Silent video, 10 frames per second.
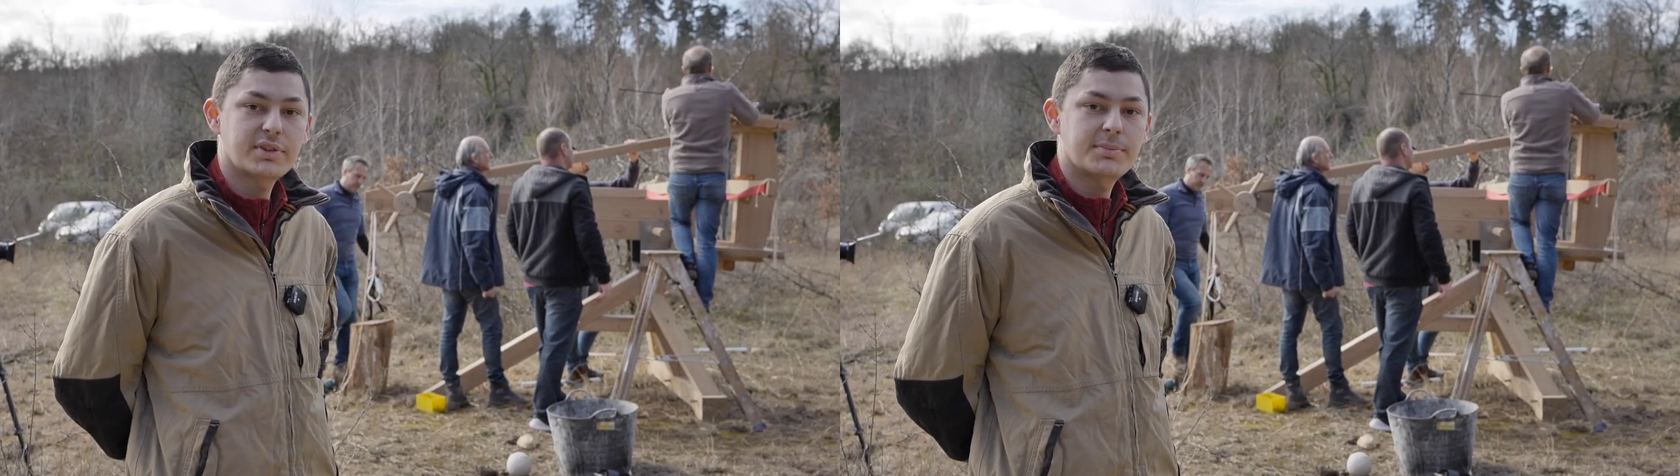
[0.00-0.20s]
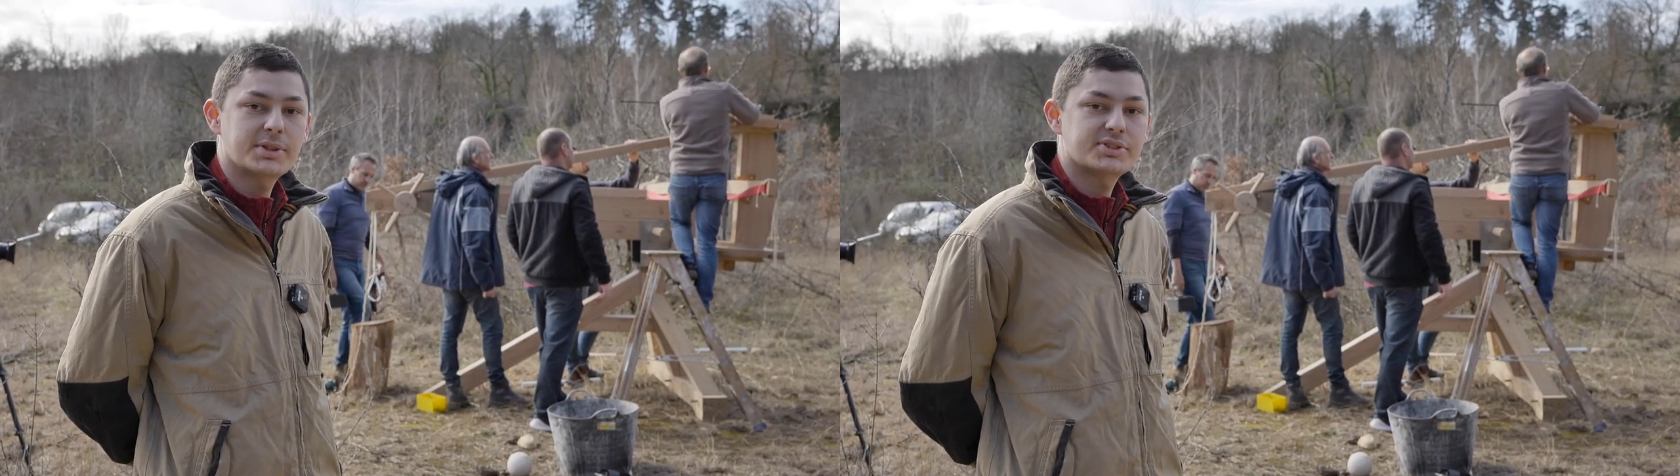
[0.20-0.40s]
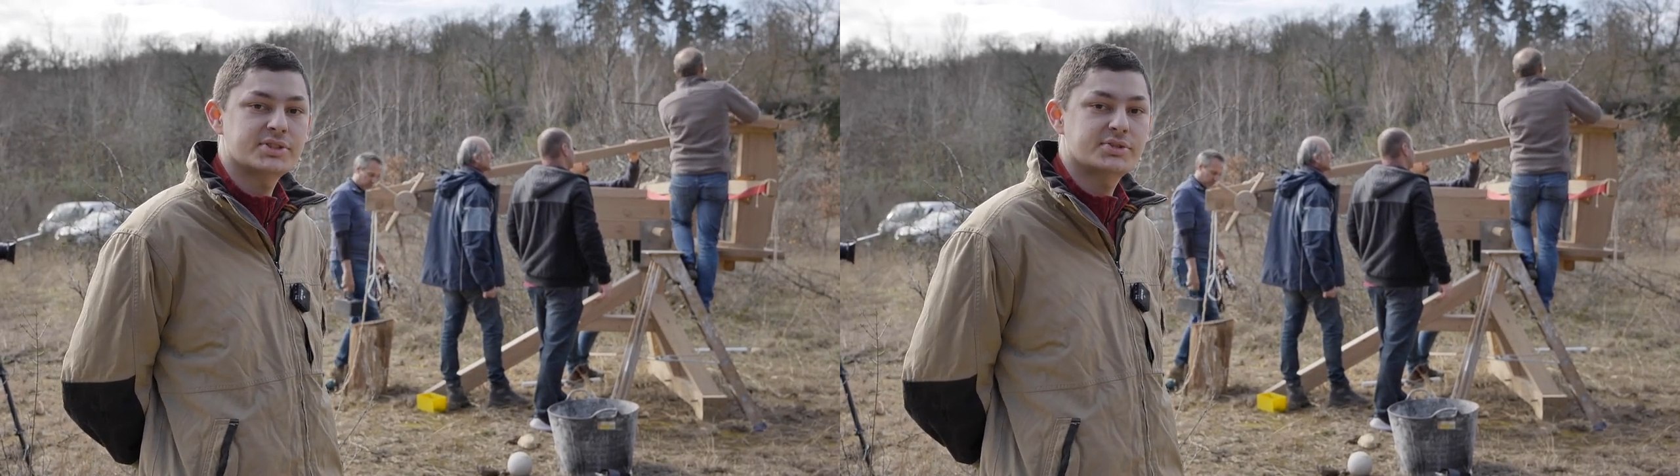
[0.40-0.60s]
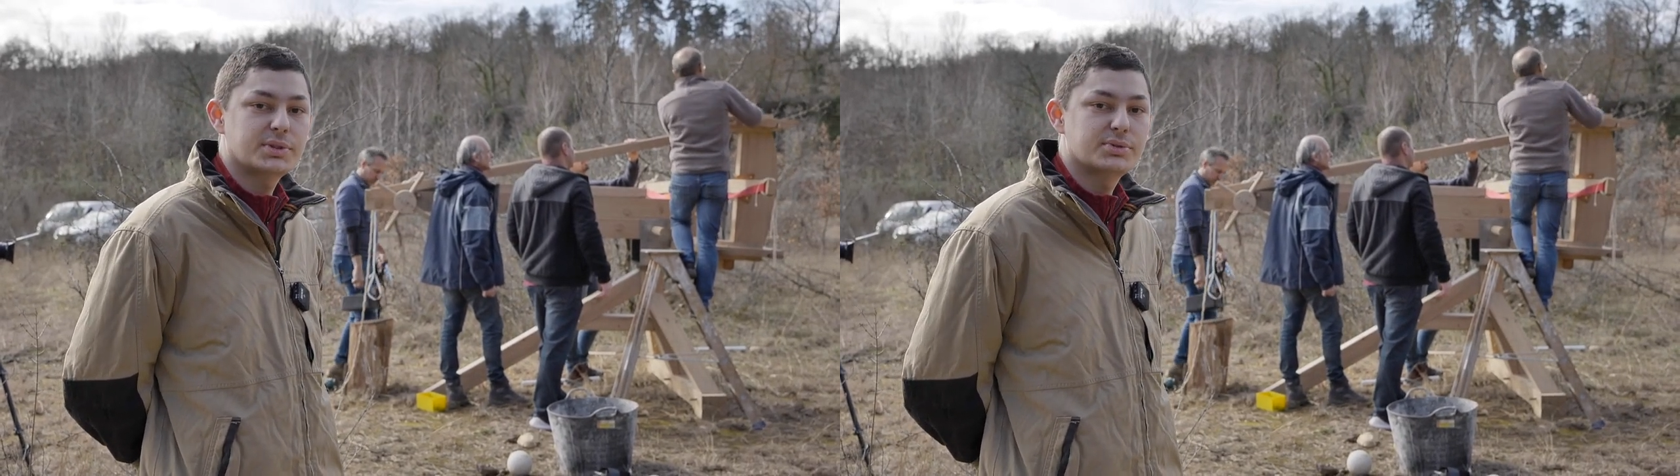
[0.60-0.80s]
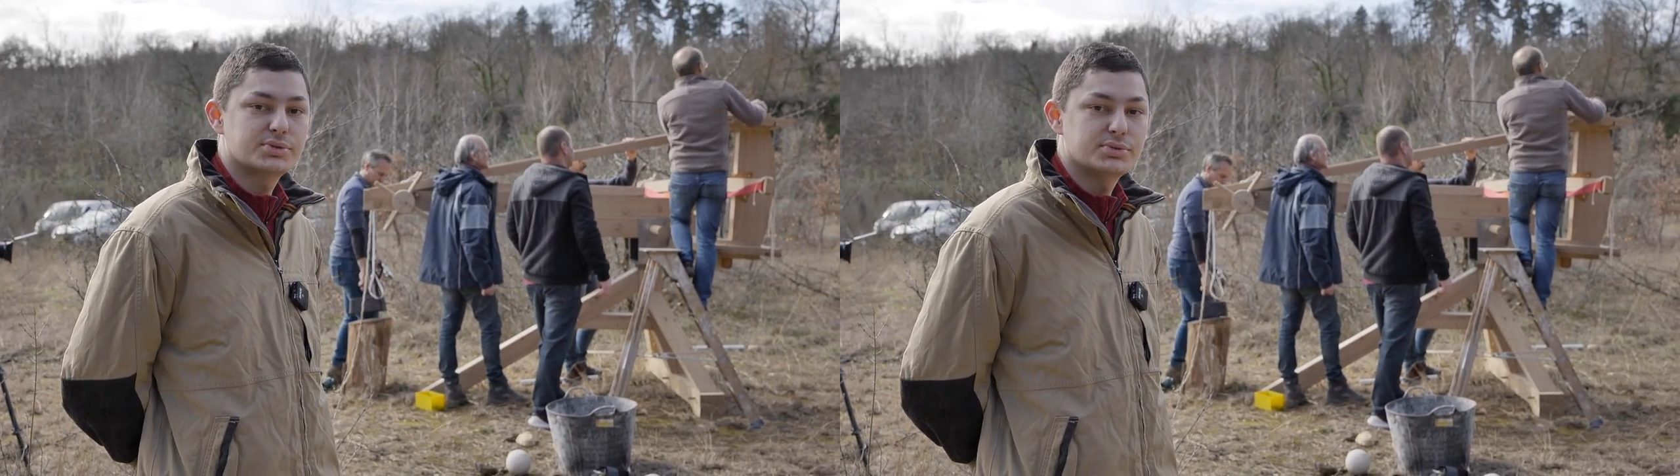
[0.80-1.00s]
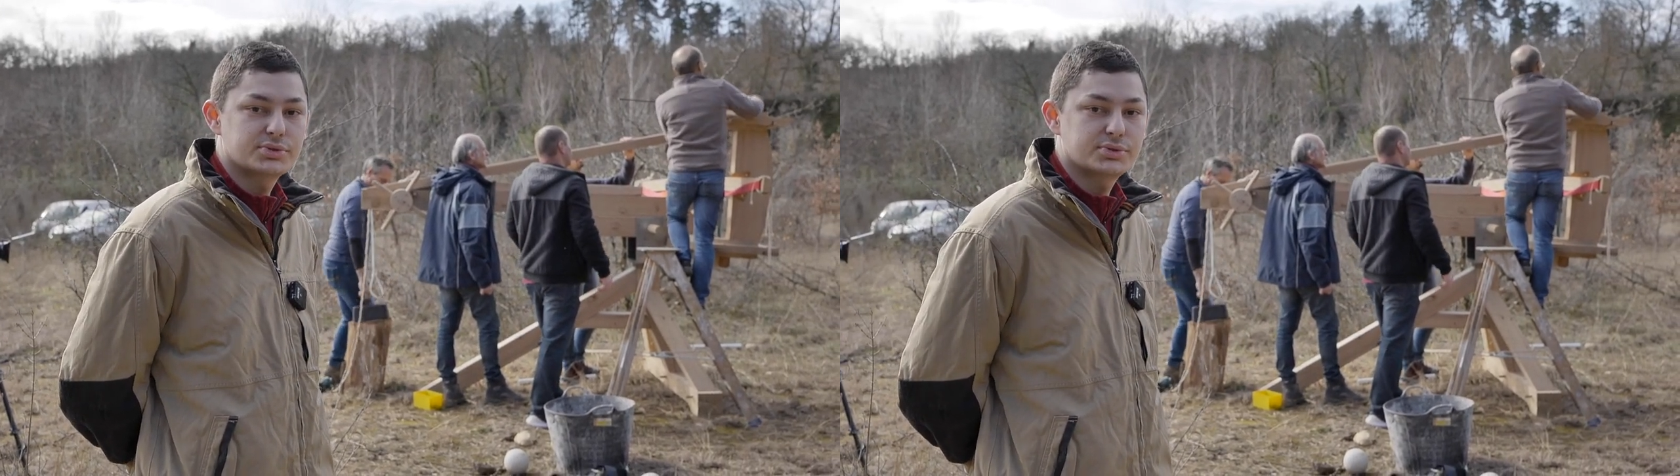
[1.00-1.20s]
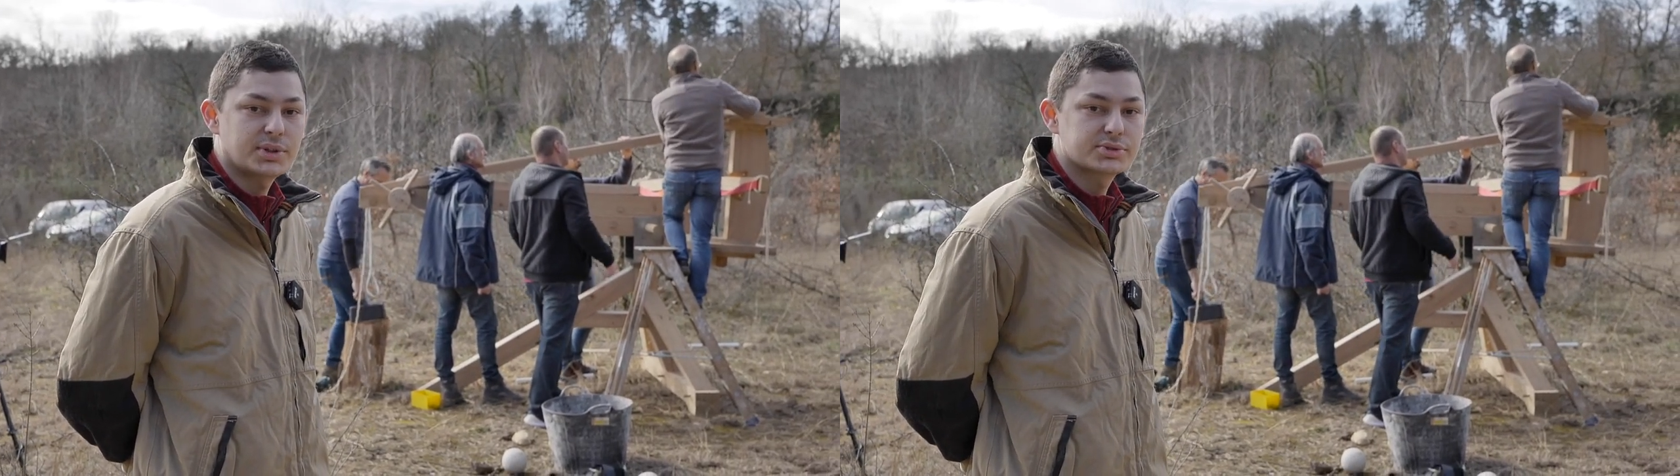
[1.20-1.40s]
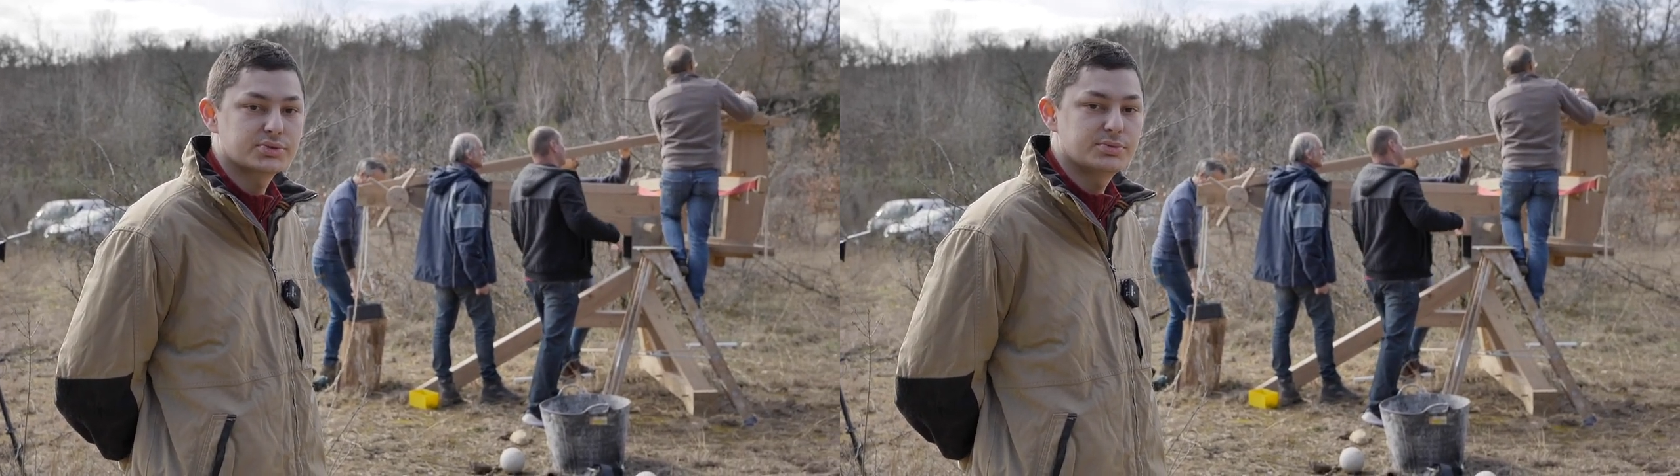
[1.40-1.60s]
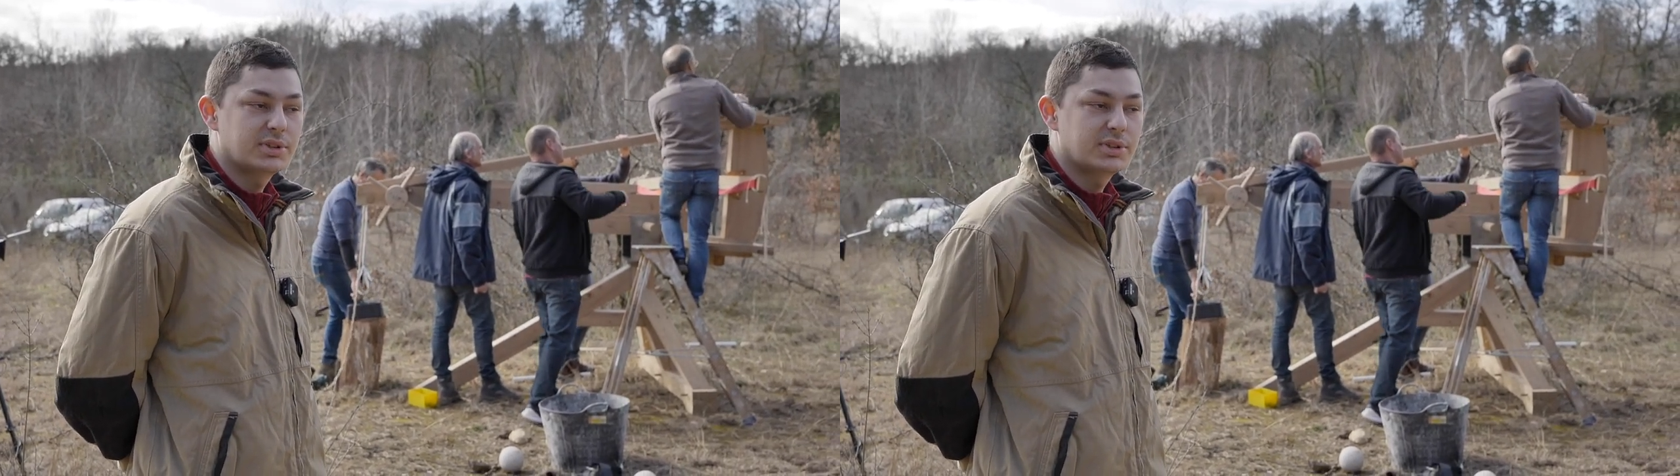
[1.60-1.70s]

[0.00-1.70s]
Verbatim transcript: va passer soit dessus, soit en dessous du